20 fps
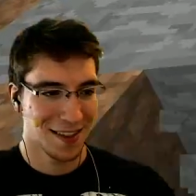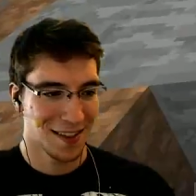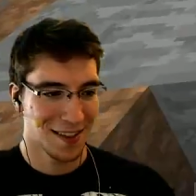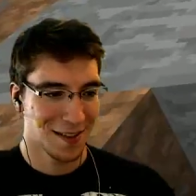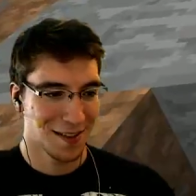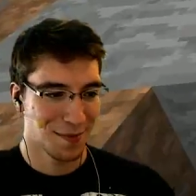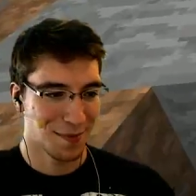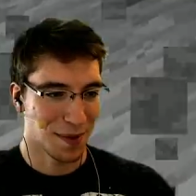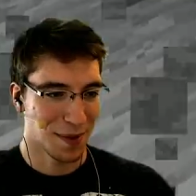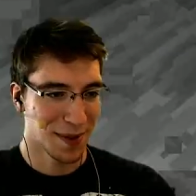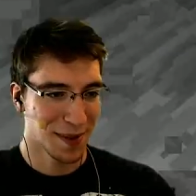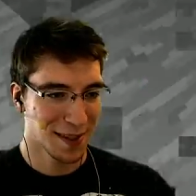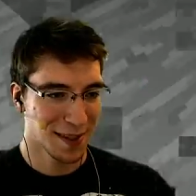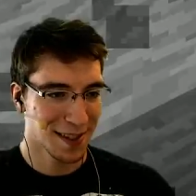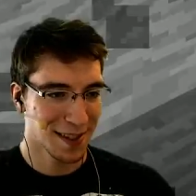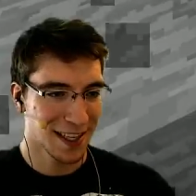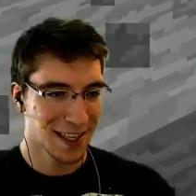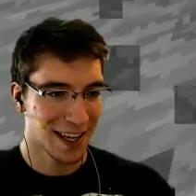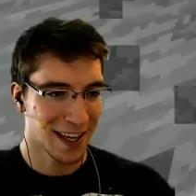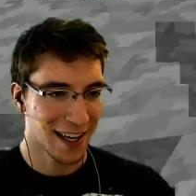Und bei mir ist
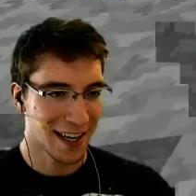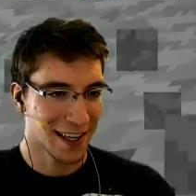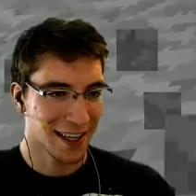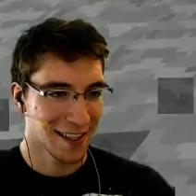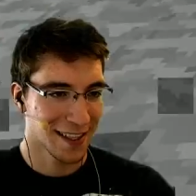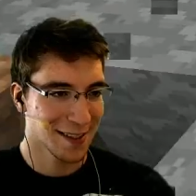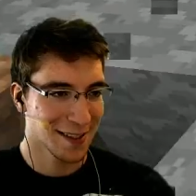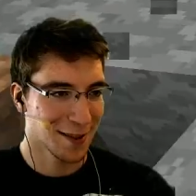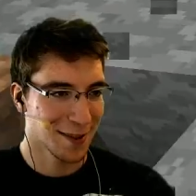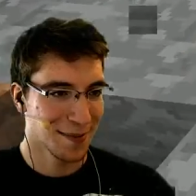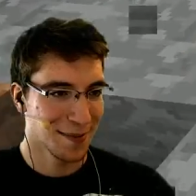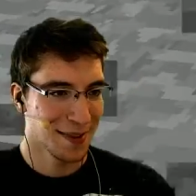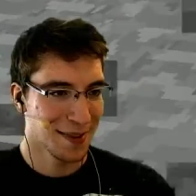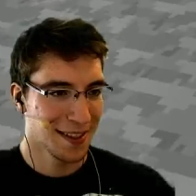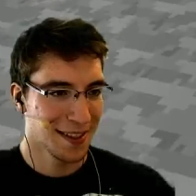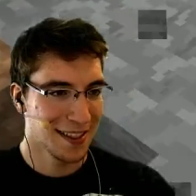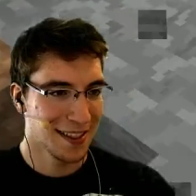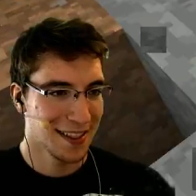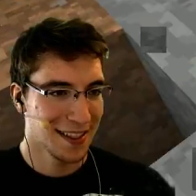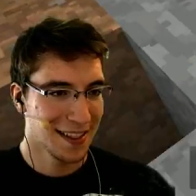es gerade andersrum.
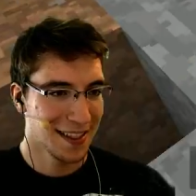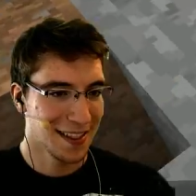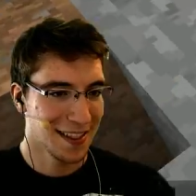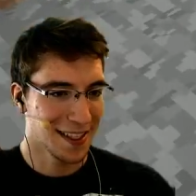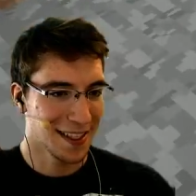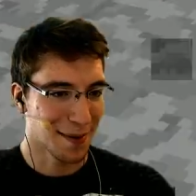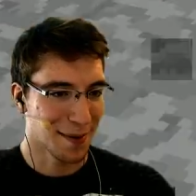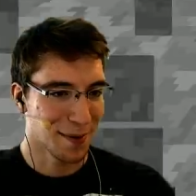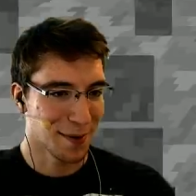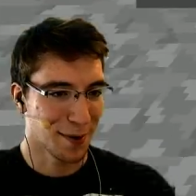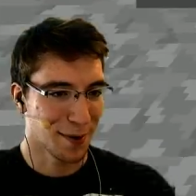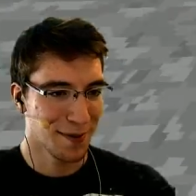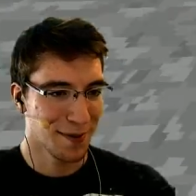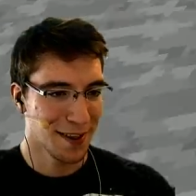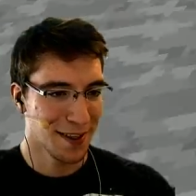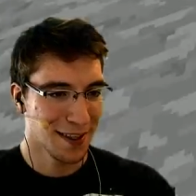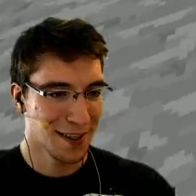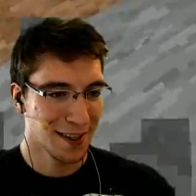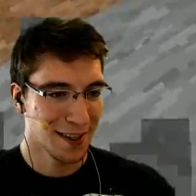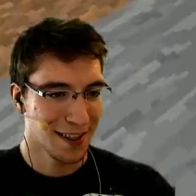Das heißt, ich habe
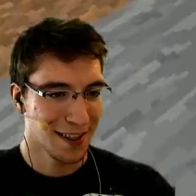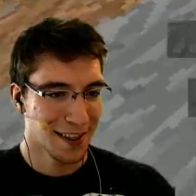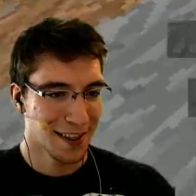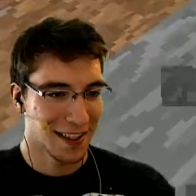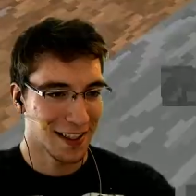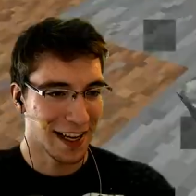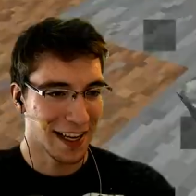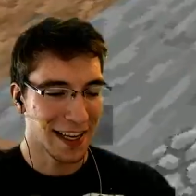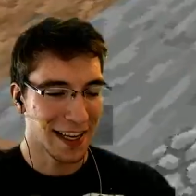irgendwie, Nee,